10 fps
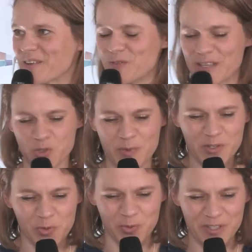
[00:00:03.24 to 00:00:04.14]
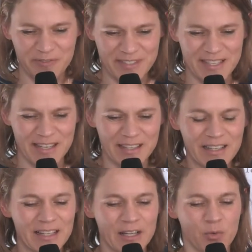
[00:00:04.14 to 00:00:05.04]
d'une intubation difficile.
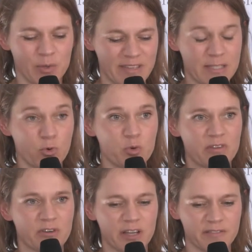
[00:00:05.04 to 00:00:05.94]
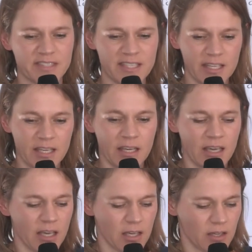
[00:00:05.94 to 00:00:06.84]
Oui, merci beaucoup de m'avoir invité.
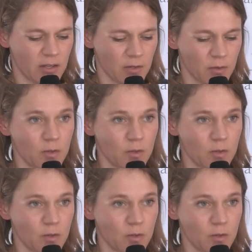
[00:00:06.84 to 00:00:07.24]
Euh,